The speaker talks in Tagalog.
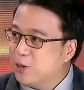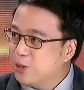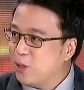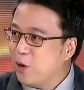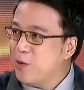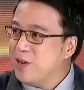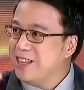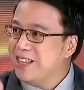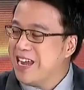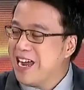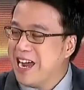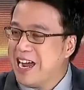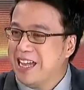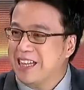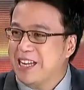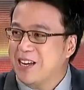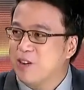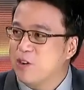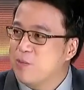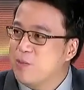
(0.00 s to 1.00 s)
walang
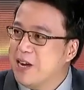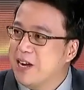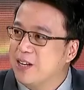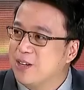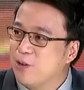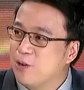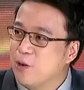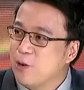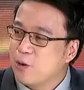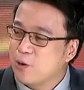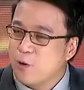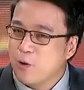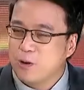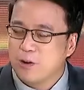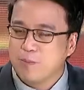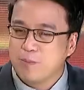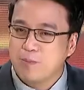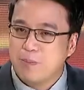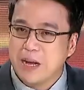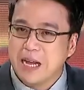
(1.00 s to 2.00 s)
authority ang ating
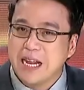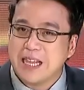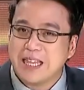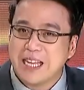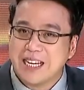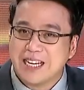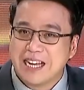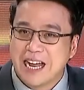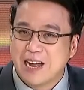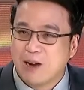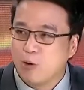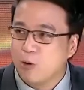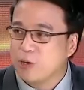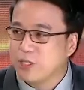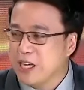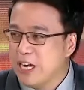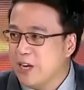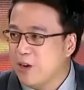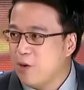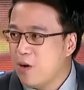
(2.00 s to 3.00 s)
gobyerno kung mm. pilitin
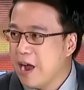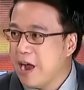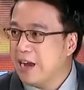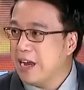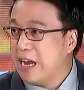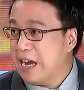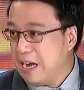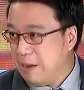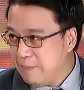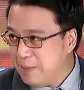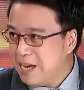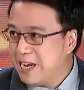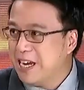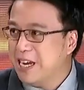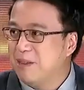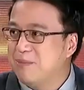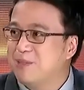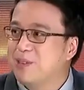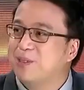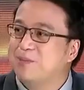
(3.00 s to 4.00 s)
ka kung sino ang
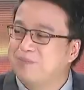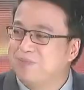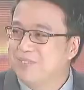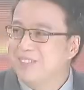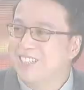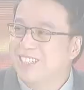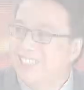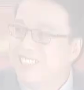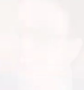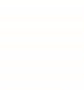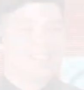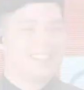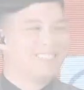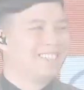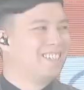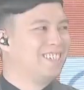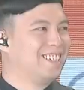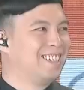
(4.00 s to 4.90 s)
iibigin mo. Uh,